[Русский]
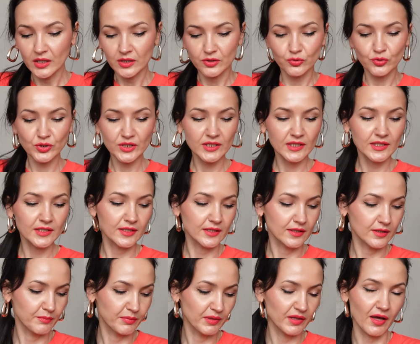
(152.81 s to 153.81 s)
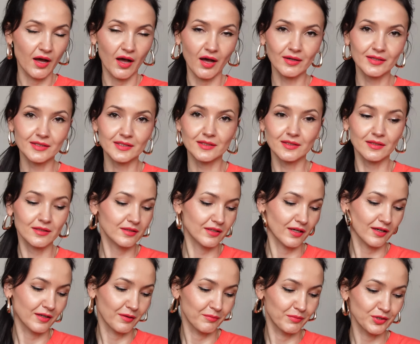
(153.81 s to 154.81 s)
Ну и э, была акция,
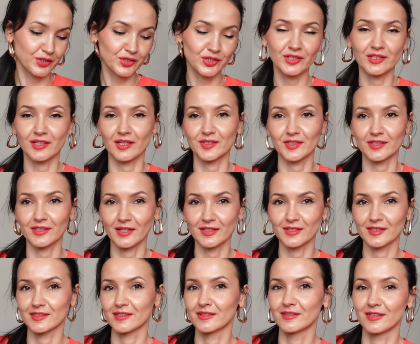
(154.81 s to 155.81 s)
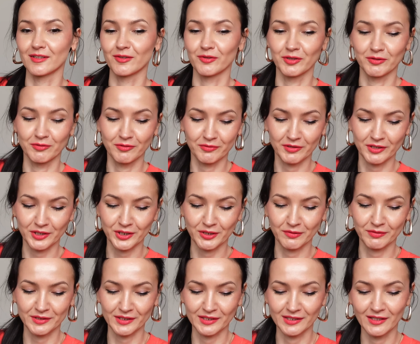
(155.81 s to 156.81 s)
как обычно, я заказы делаю хорошо
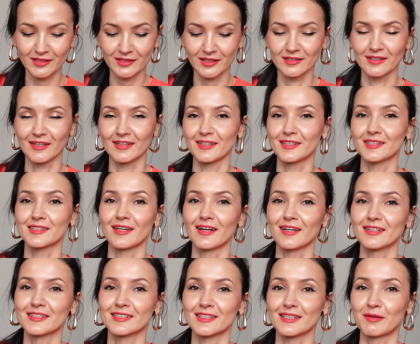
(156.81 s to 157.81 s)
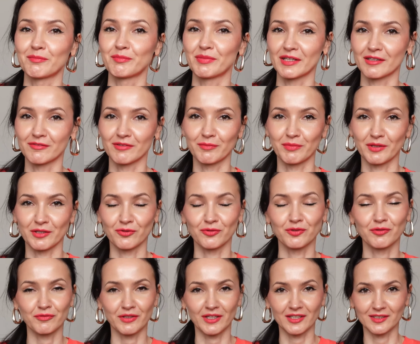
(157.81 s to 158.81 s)
всегда, когда есть акция «Первый
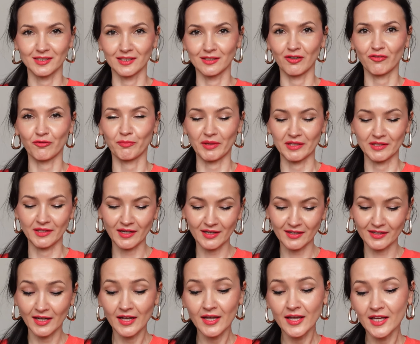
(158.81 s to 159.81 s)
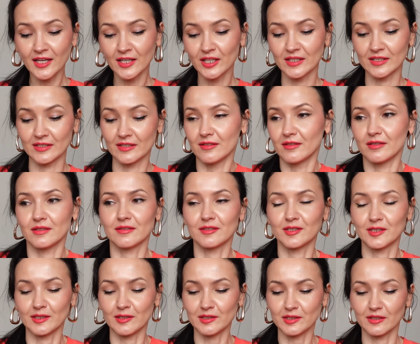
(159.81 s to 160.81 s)
продукт в корзине в подарок». И,
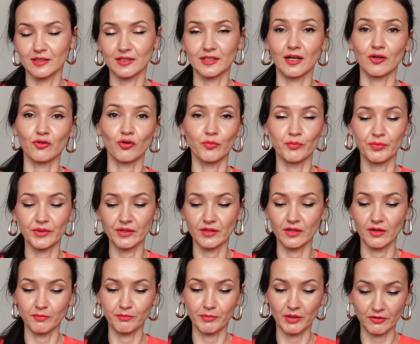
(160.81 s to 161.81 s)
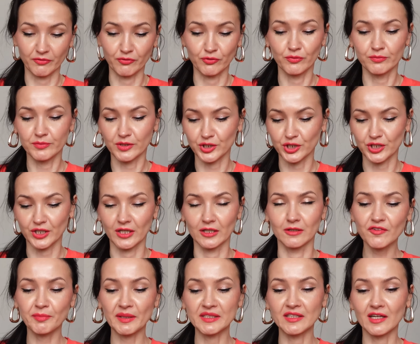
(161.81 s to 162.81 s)
естественно, я купила парфюм, точнее,
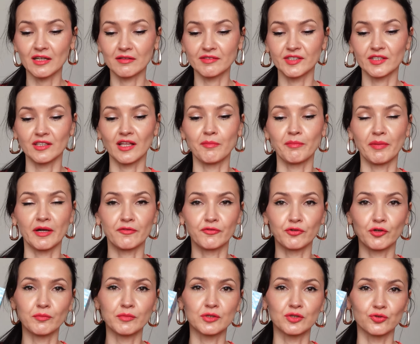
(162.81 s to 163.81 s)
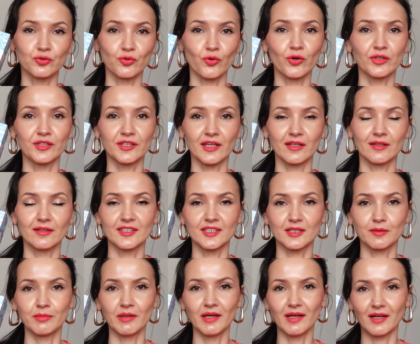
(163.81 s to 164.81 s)
в подарок взяла парфюм, но не для
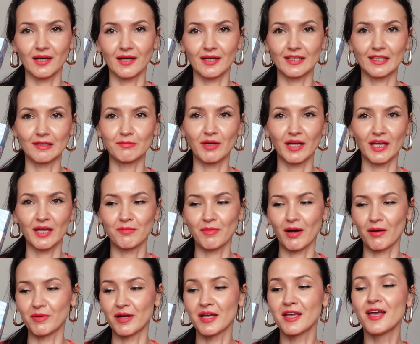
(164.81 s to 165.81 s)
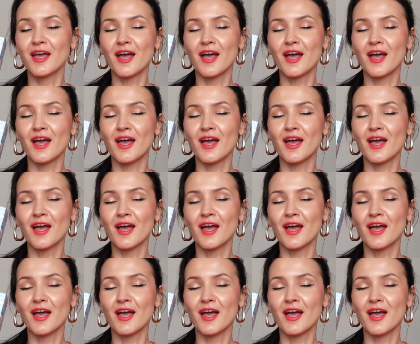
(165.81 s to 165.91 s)
себя, а для моей мамы.